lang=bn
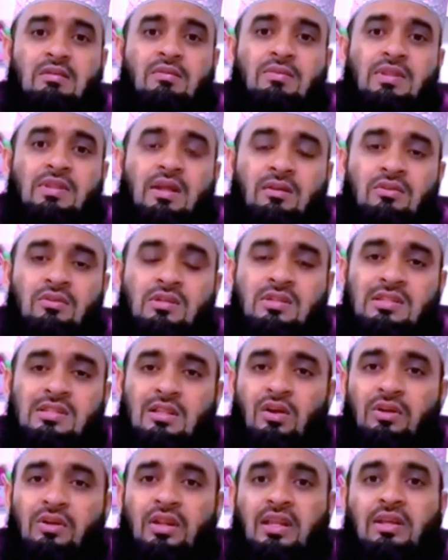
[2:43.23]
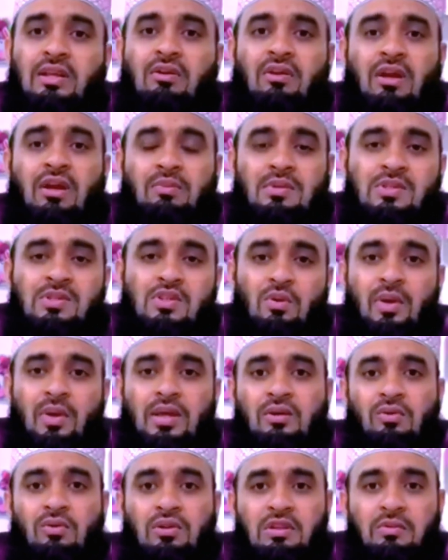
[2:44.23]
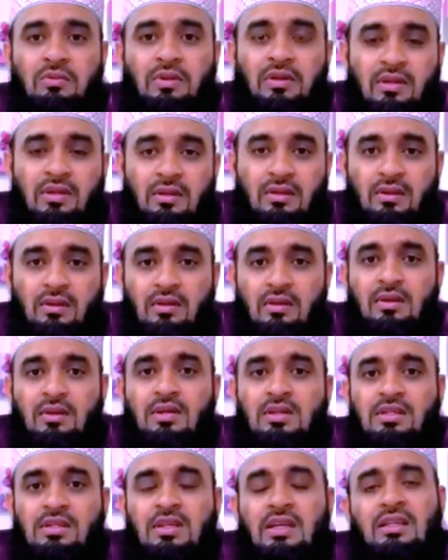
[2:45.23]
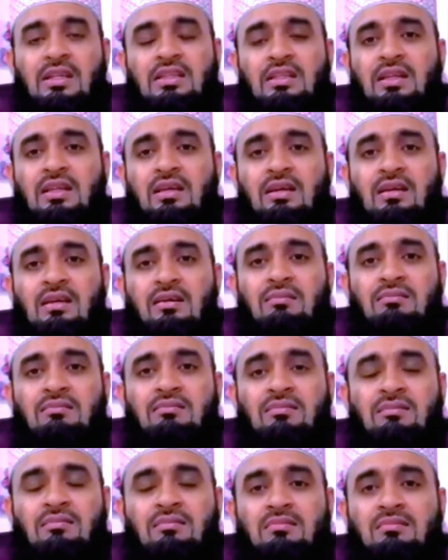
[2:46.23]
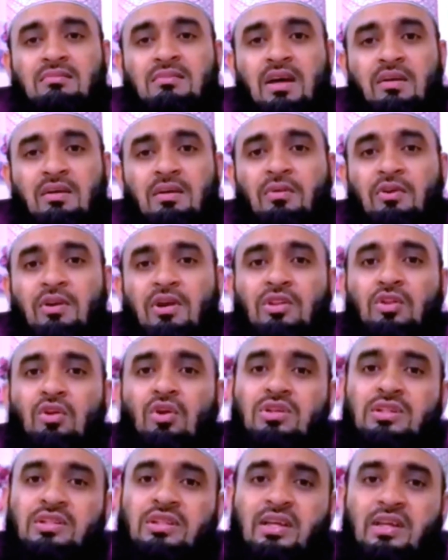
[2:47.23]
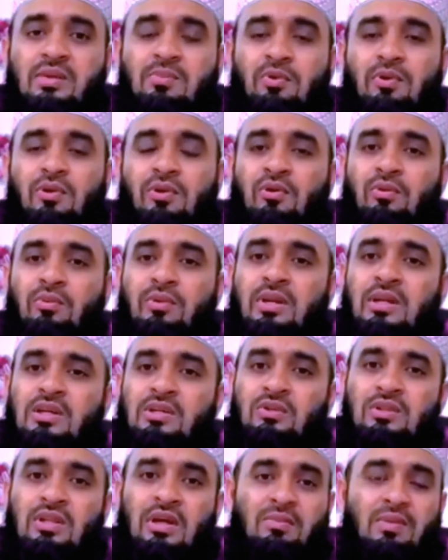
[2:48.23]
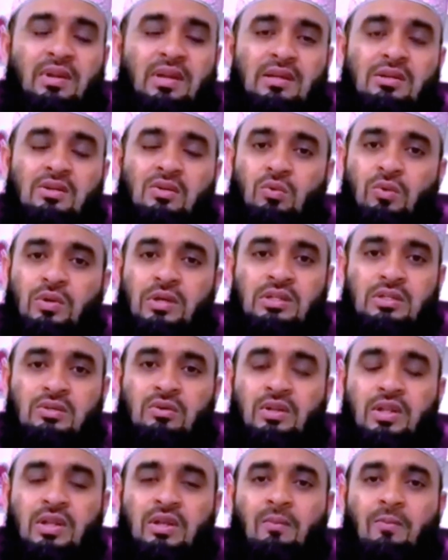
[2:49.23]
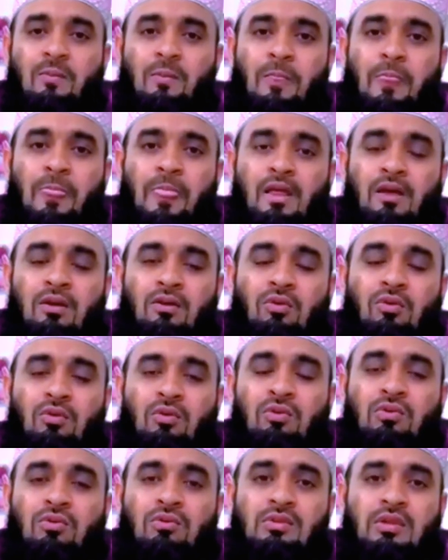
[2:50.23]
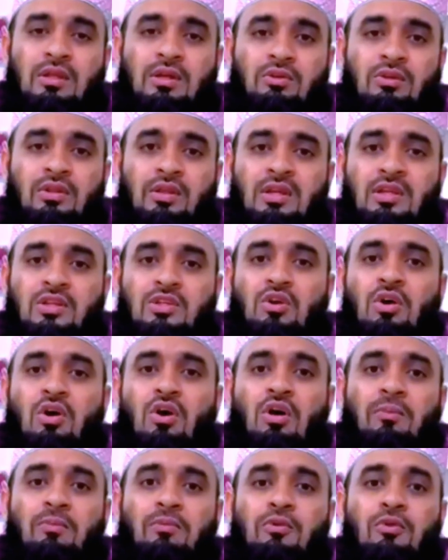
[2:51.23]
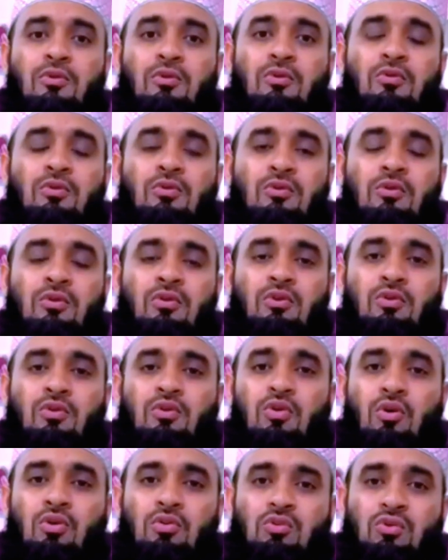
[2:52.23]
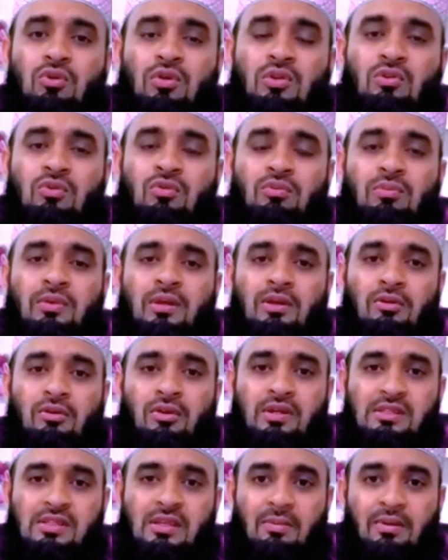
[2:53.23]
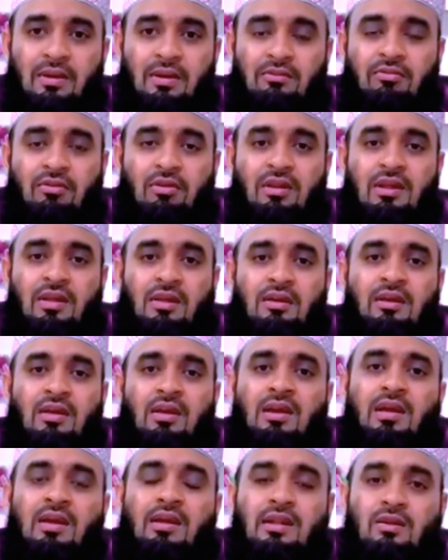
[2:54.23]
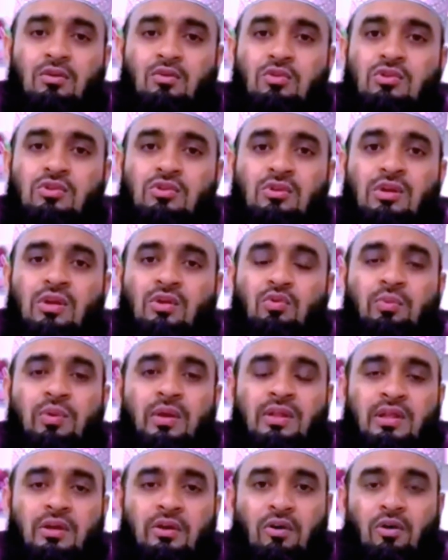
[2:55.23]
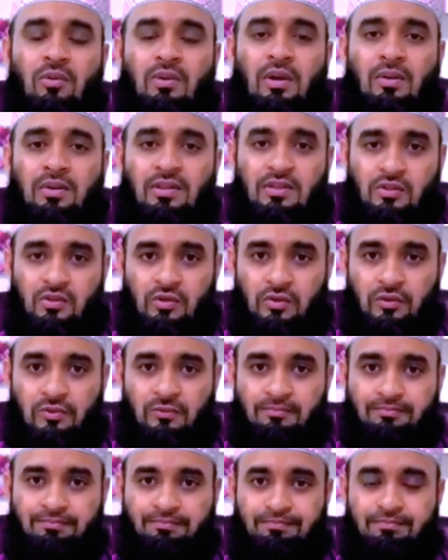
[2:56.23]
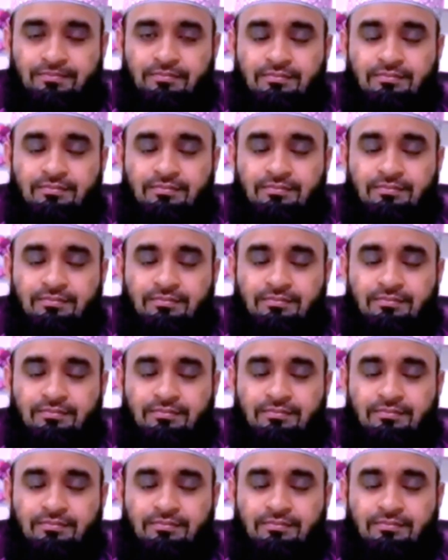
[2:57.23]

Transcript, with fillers: ইসলামের বিধান হচ্ছে স্লটারিং করা আপনি জবাই করে দিবেন সেক্ষেত্রে আমার মনে হয় দশ থেকে পনেরো মিনিট যদি আমরা একটু ওয়েট করি গরুর দেহ থেকে সবগুলো রক্ত কিন্তু বের হয়ে যাবে ফলে এটার গোস্তটা দেওয়া হবে আমাদের জন্য